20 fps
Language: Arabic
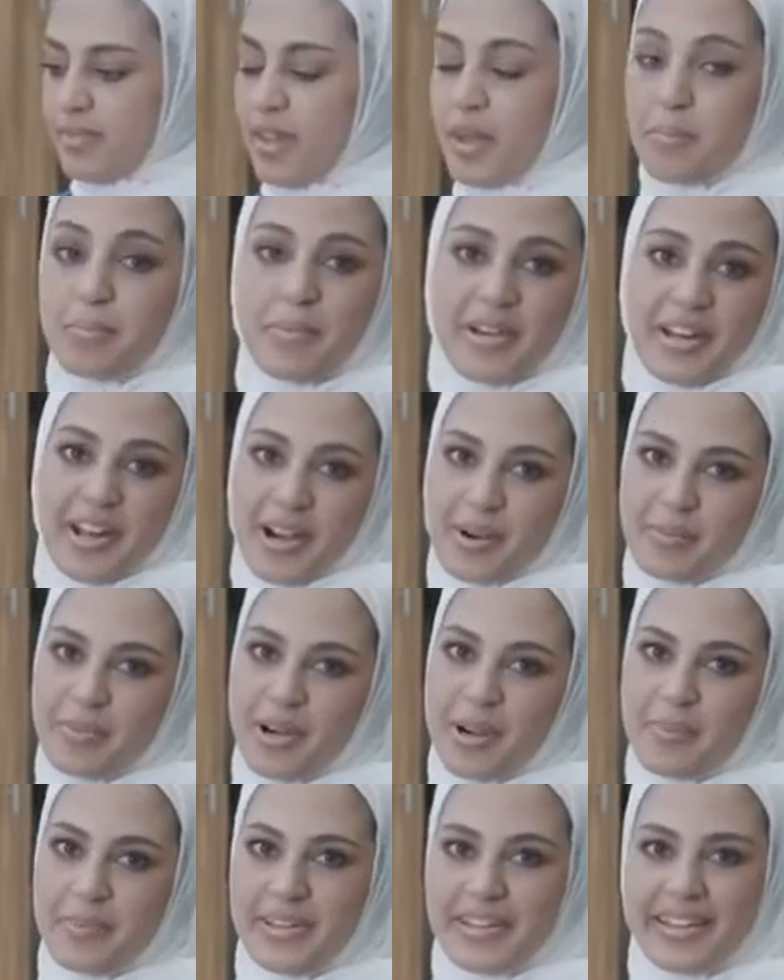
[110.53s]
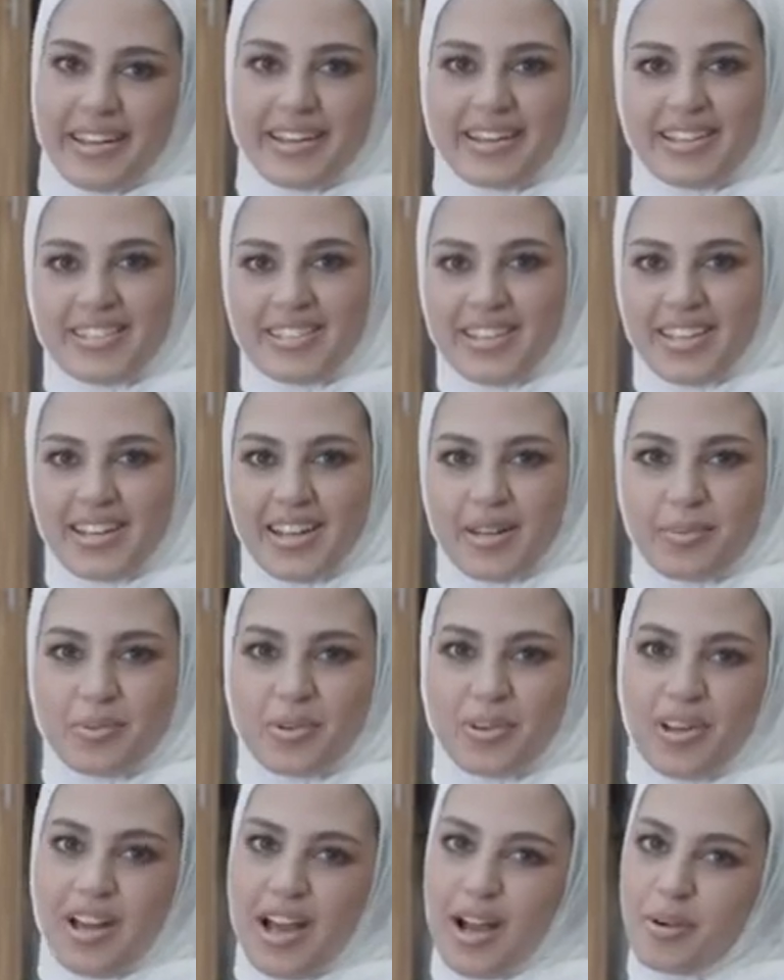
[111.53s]
مرحبا مني أنا زينب
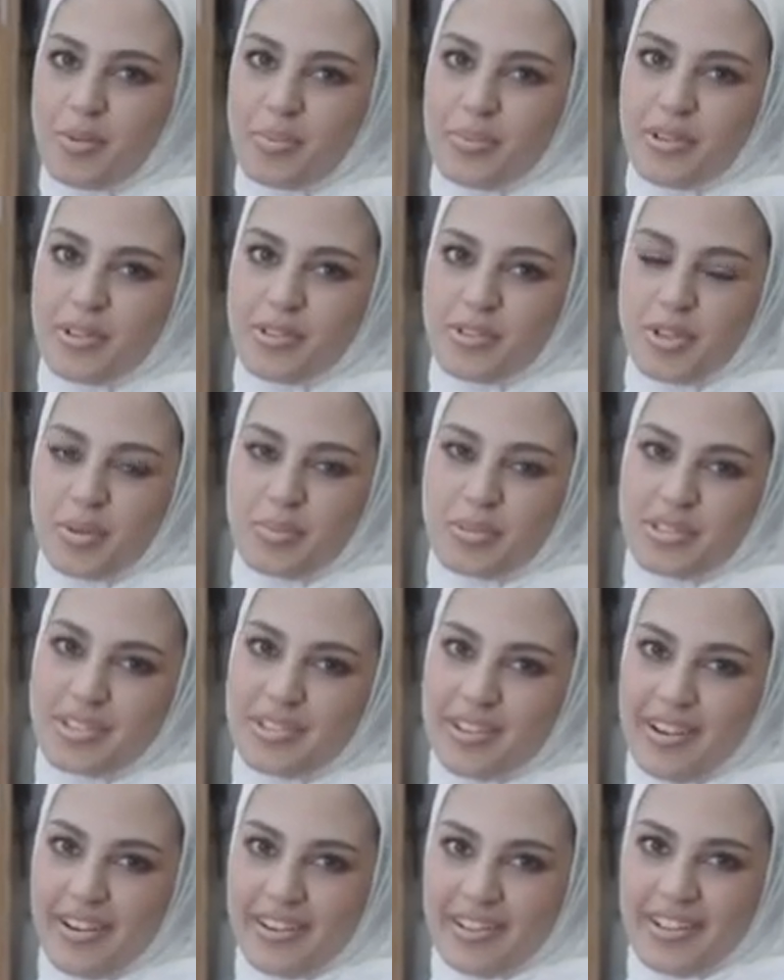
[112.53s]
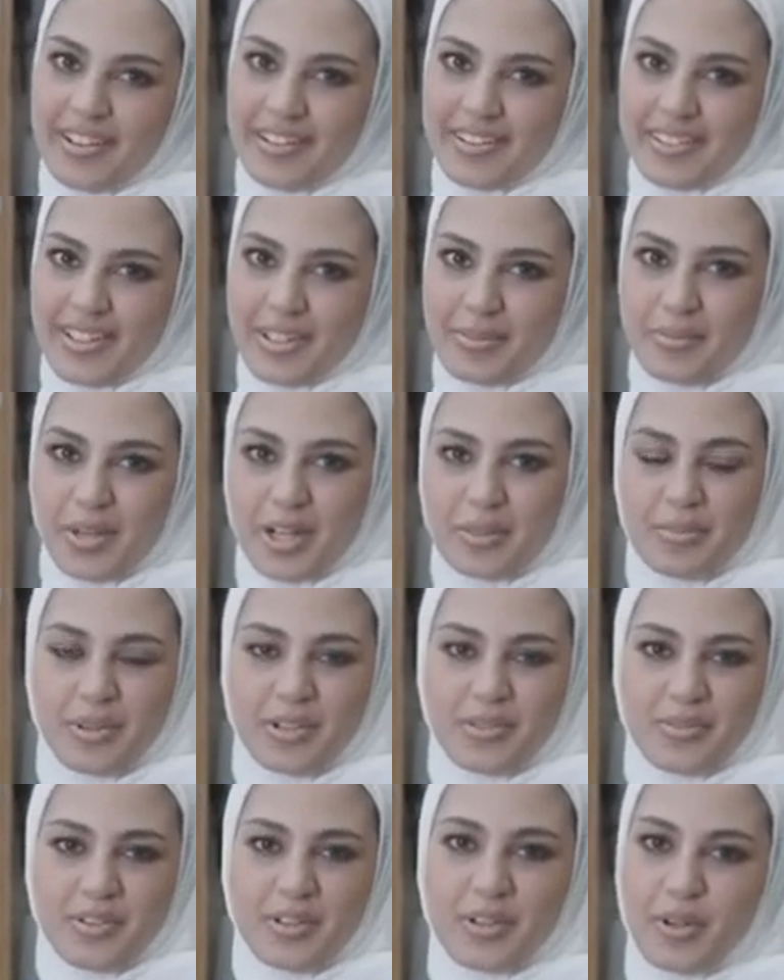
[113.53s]
كل عام ومن يسو بازدهار أكثر بكبر
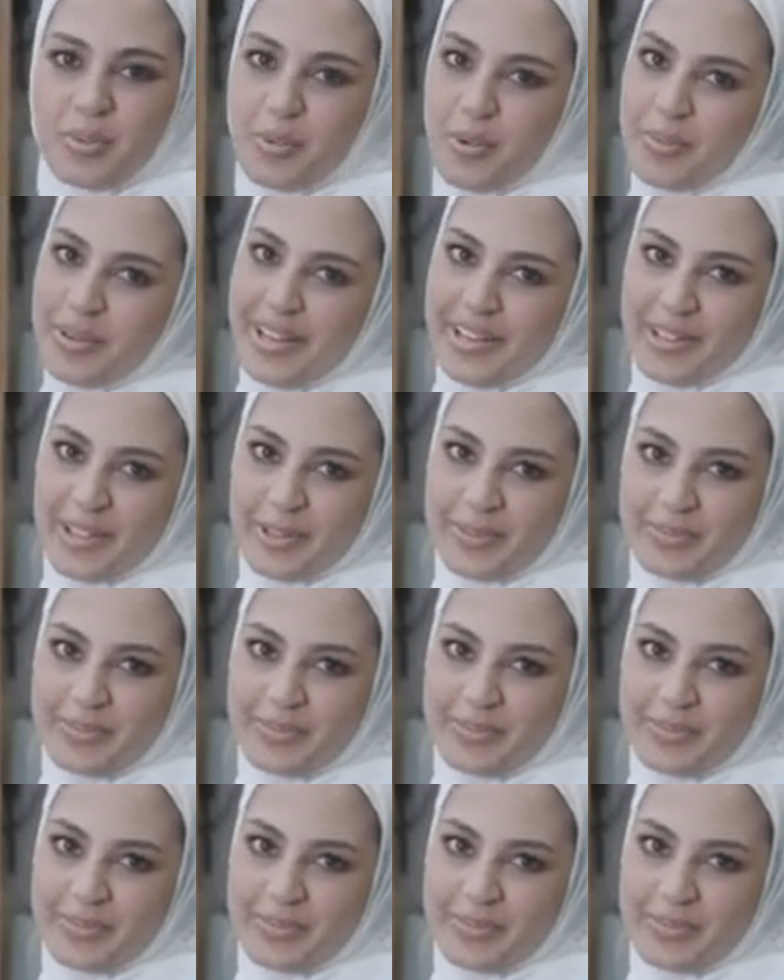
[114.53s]
فيكم ومعكم